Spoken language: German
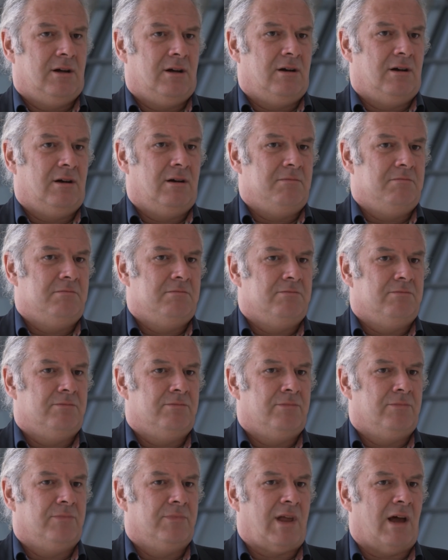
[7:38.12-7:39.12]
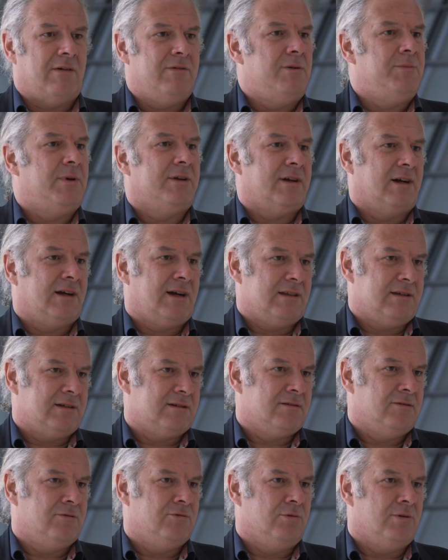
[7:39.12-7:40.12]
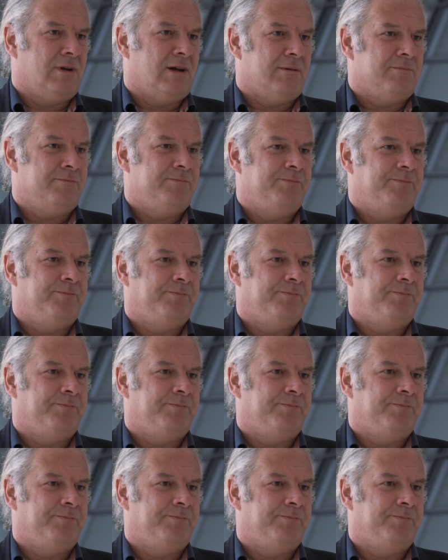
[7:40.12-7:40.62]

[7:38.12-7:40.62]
Ähm, da will man dann gar nichts zu tun haben.